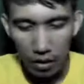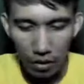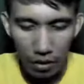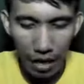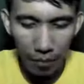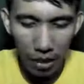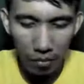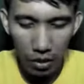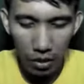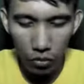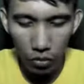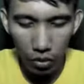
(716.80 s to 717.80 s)
Sinabi ng
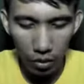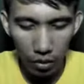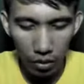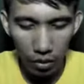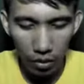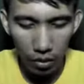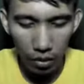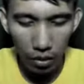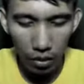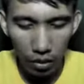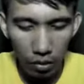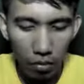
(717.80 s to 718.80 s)
mga sugo,
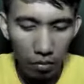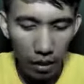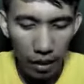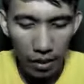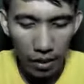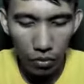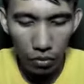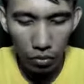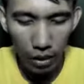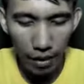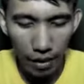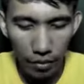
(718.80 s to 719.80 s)
kung magkakasundo
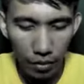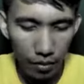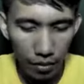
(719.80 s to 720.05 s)
tayo,